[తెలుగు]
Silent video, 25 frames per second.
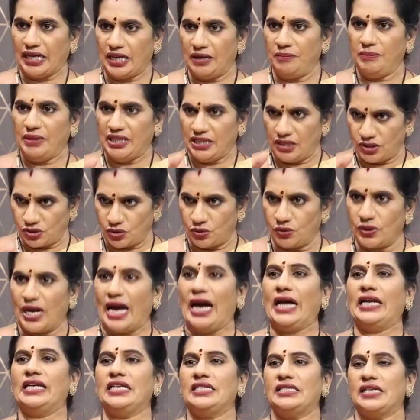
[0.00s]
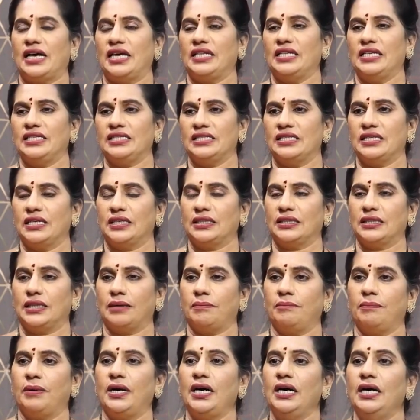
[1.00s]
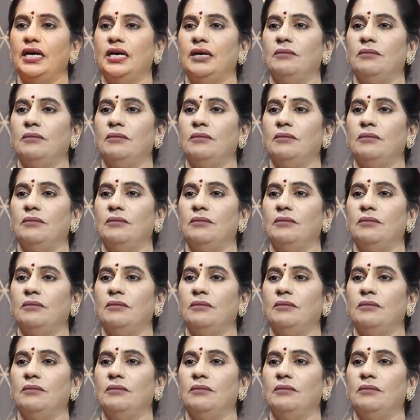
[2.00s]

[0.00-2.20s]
పడక మీద సుఖాన్ని సాధించారు తప్ప